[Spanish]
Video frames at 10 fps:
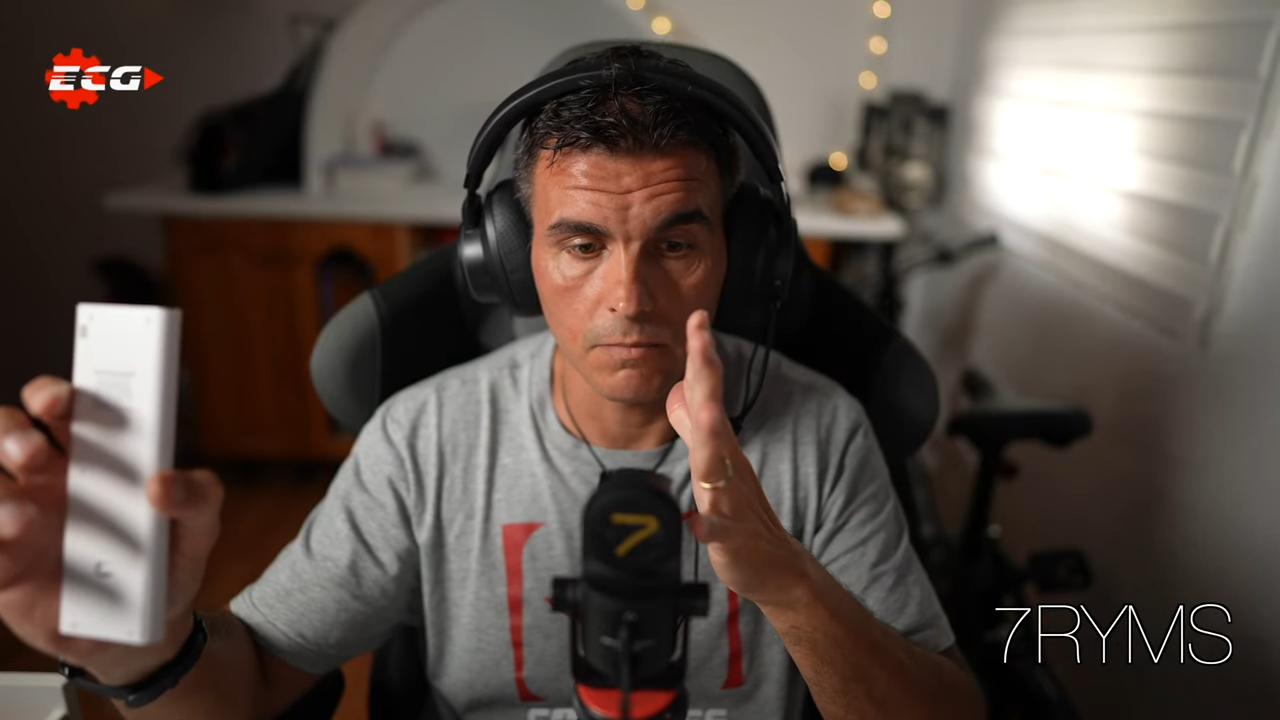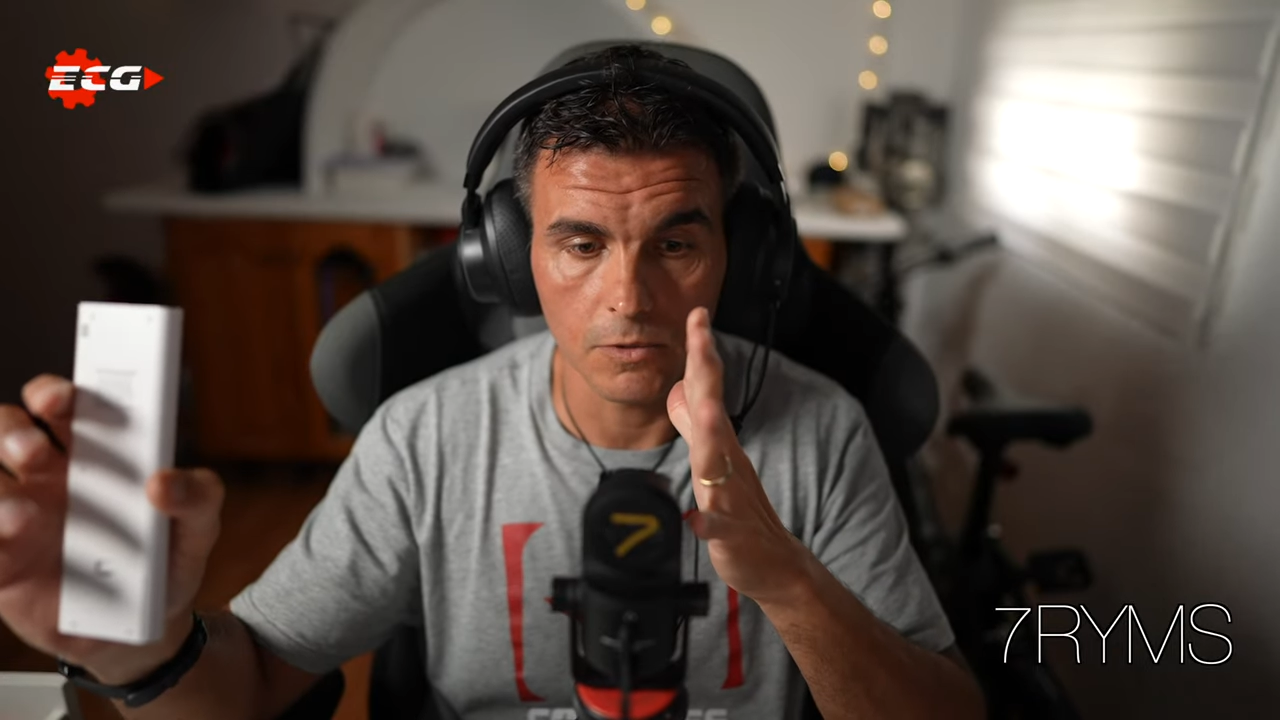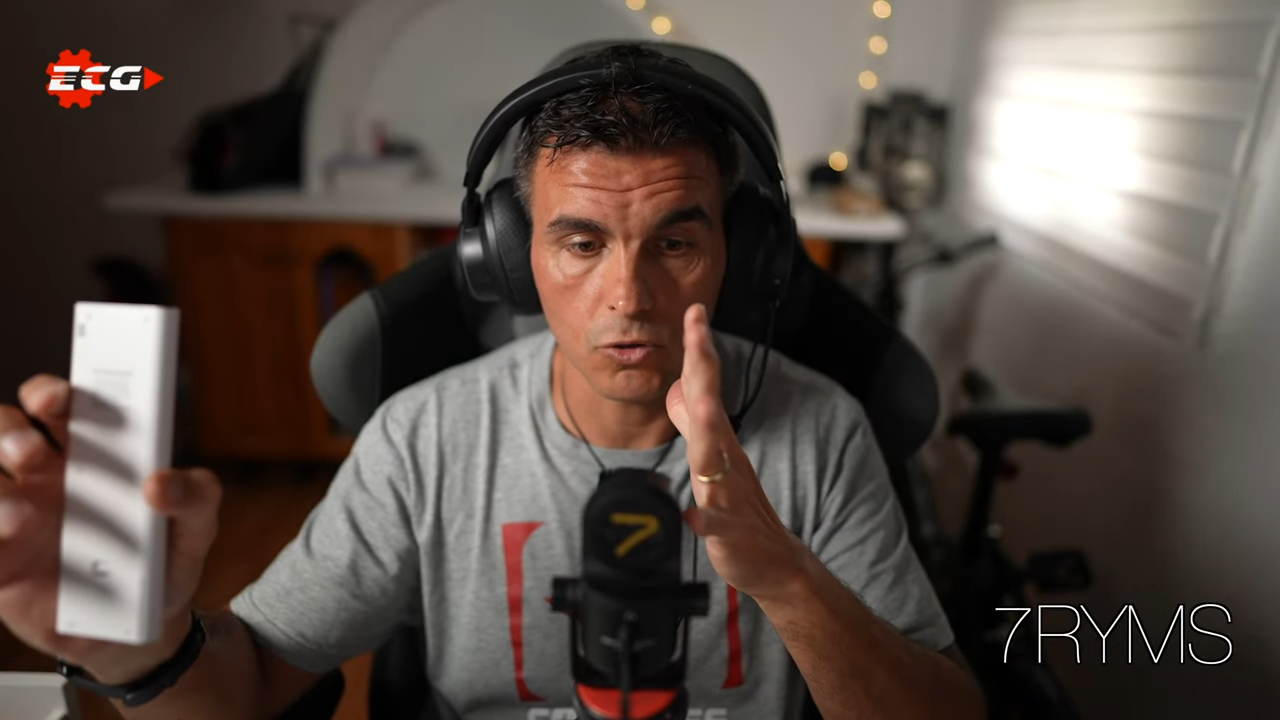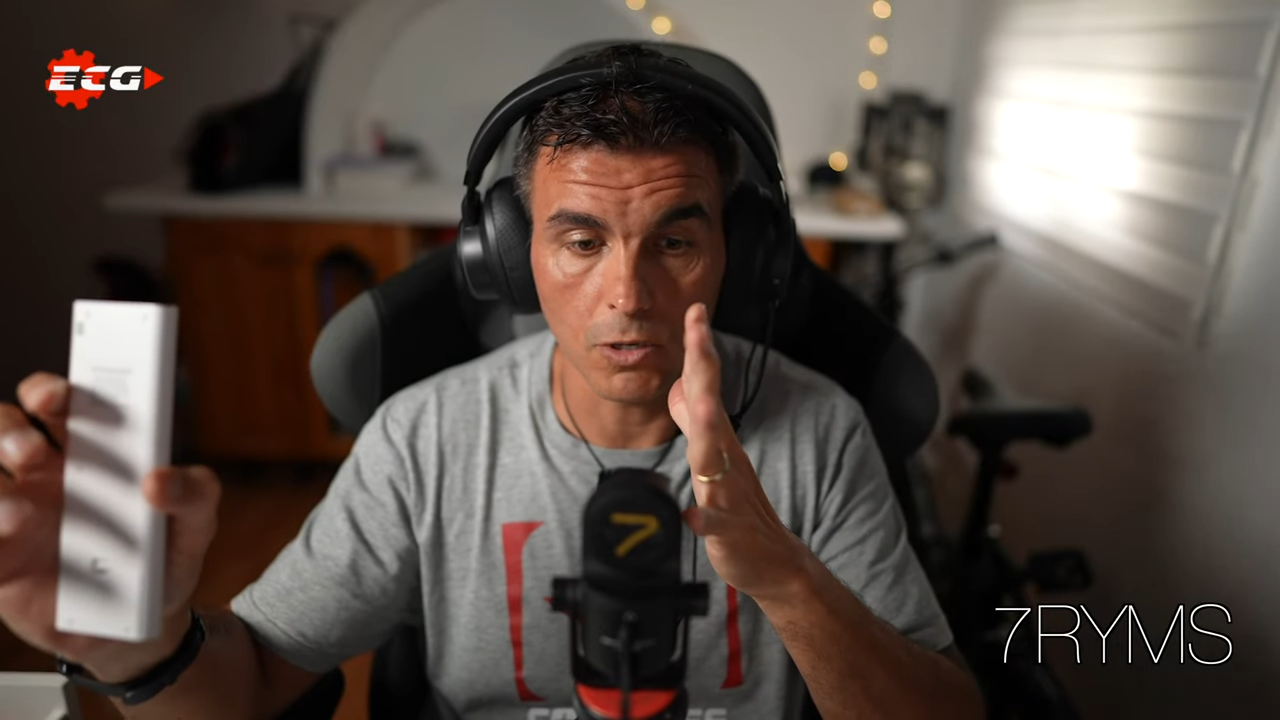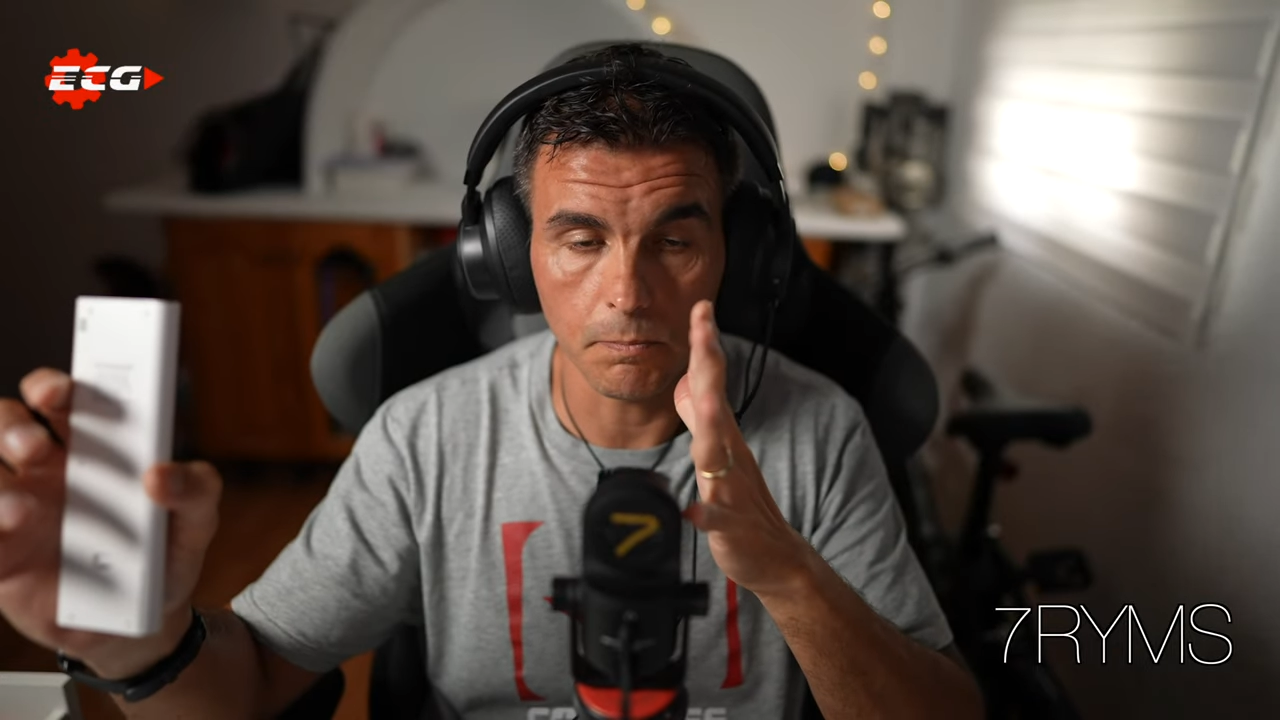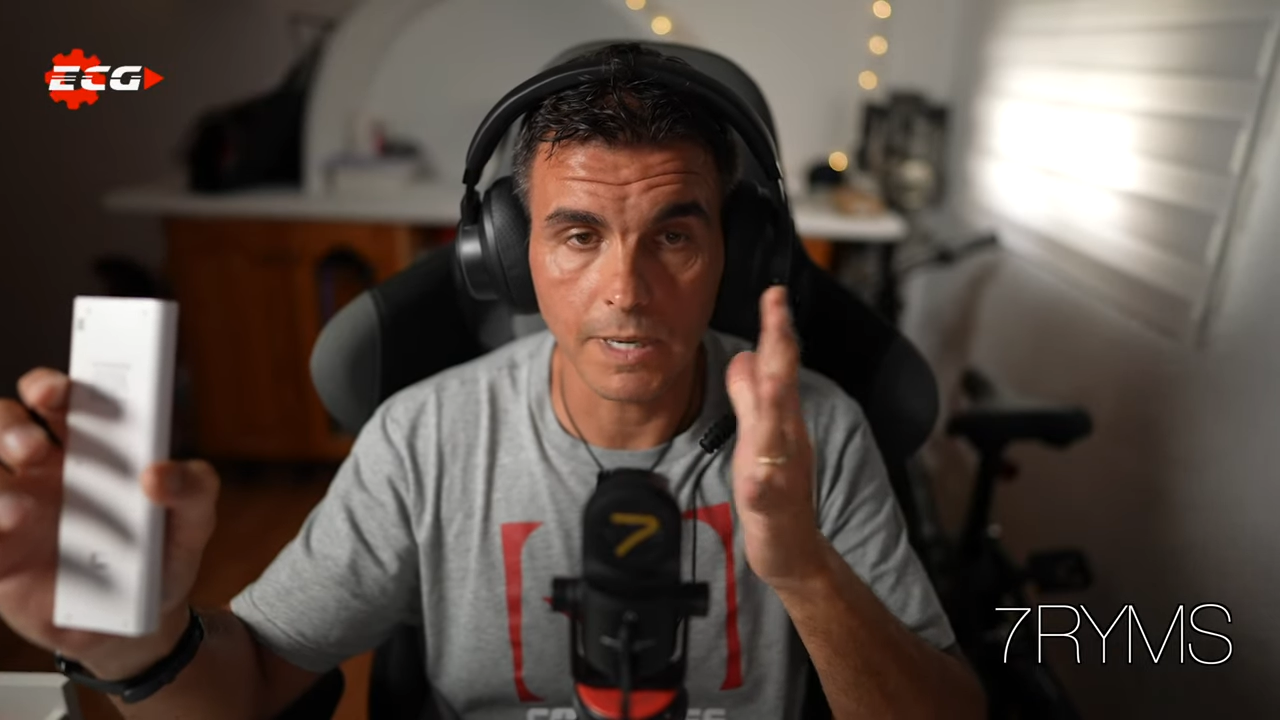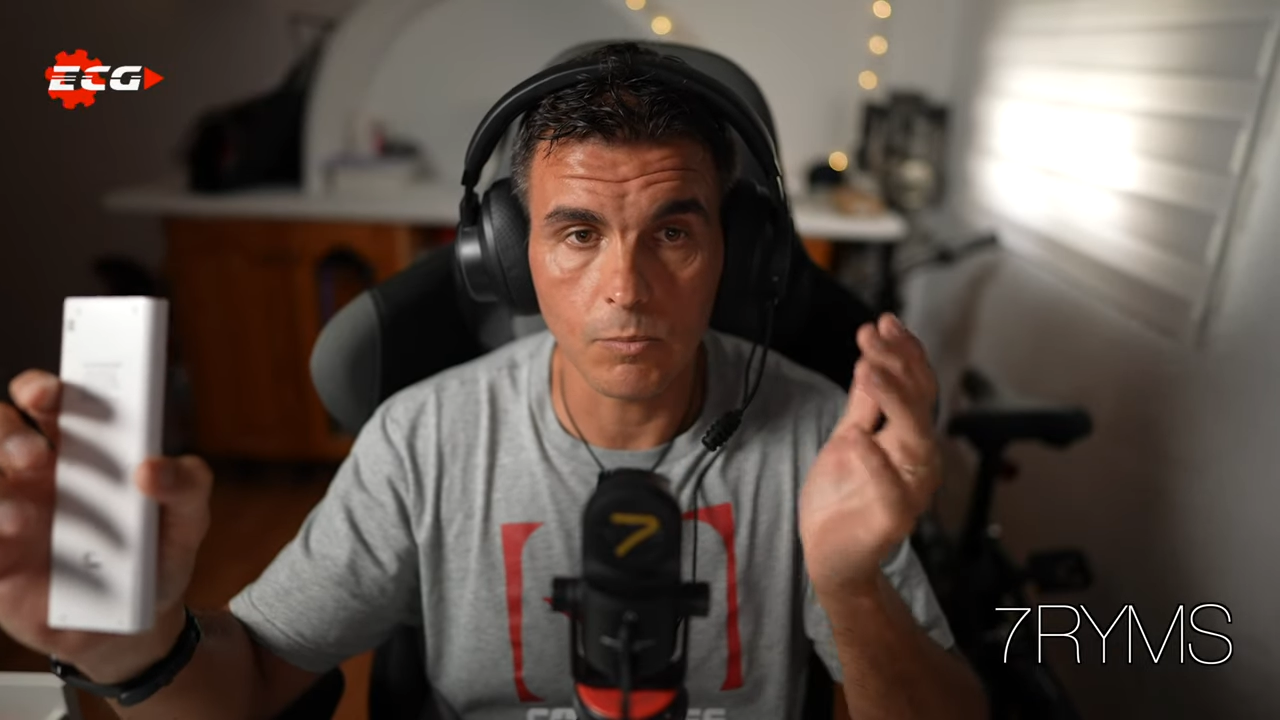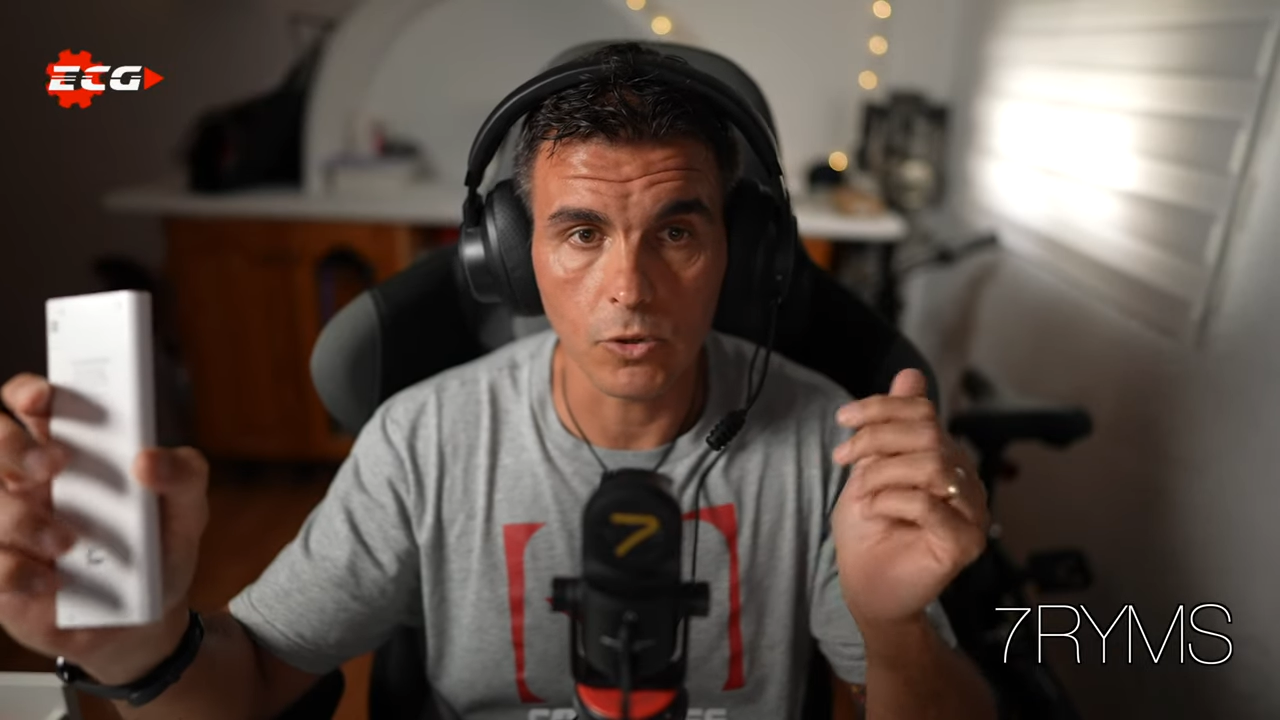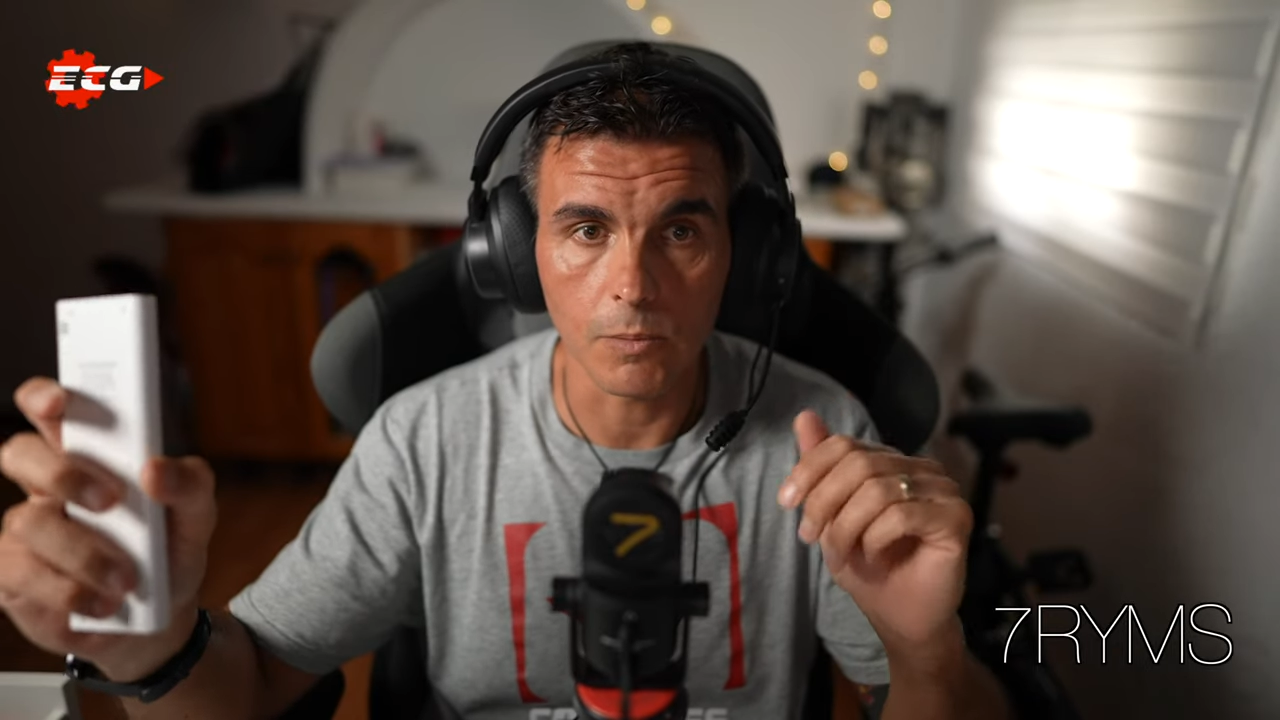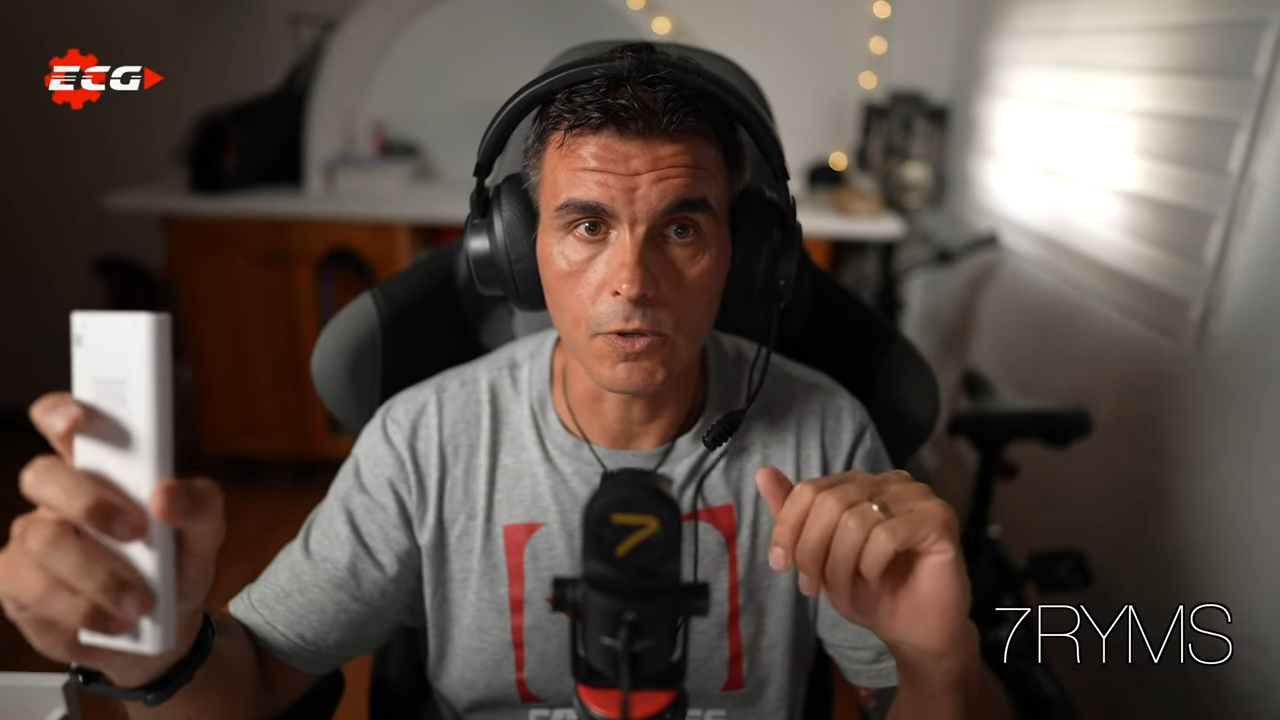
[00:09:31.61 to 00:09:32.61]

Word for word: Estoy a un palmo del